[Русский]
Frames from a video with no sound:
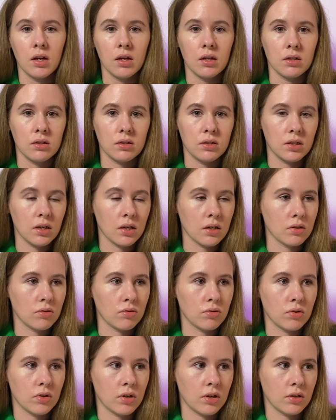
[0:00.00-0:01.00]

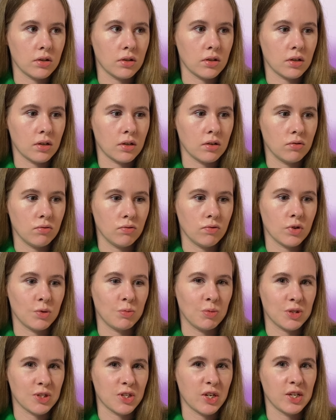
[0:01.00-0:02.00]
делаю это, ну вот
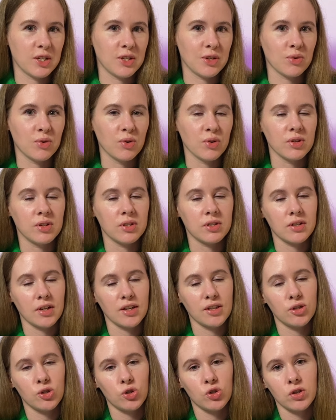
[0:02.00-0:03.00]
последний год
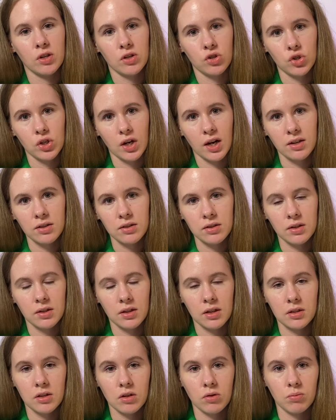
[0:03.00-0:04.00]
достаточно часто,
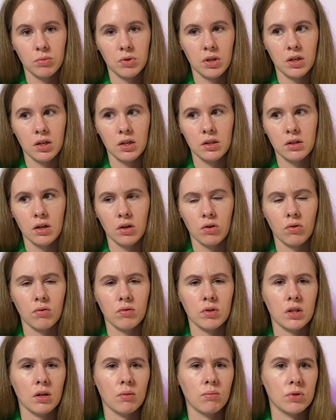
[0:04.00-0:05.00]
если у меня нет
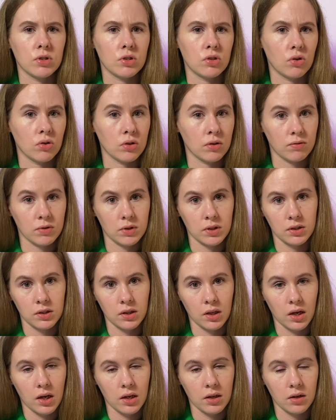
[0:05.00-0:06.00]
какого-то обостренного
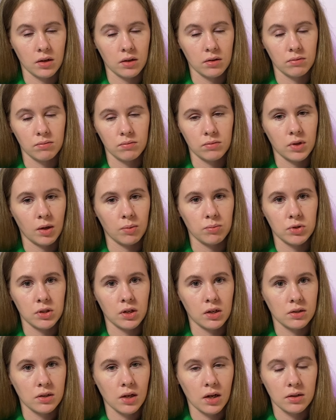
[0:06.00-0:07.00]
состояния, там, с
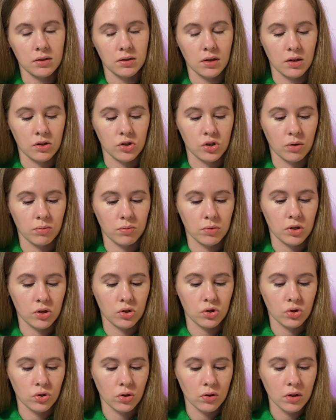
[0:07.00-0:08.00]
розацией или с чем-то
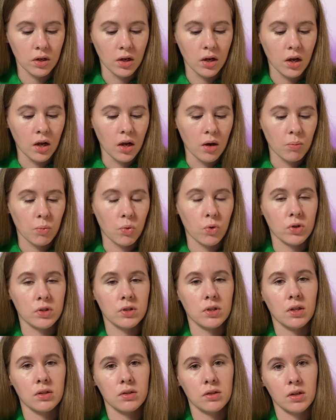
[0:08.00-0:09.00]
еще, под
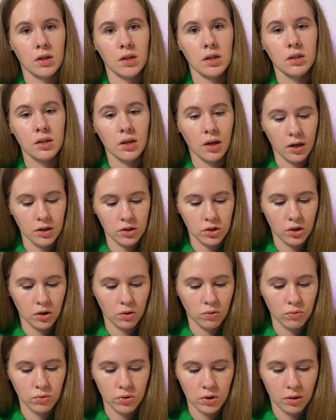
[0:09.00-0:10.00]
санскрин каждое
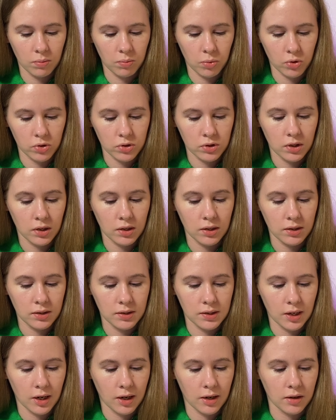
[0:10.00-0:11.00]
утро просто
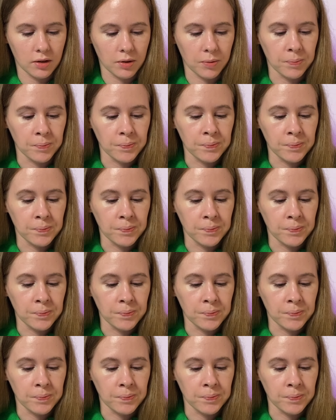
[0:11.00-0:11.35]
идеально.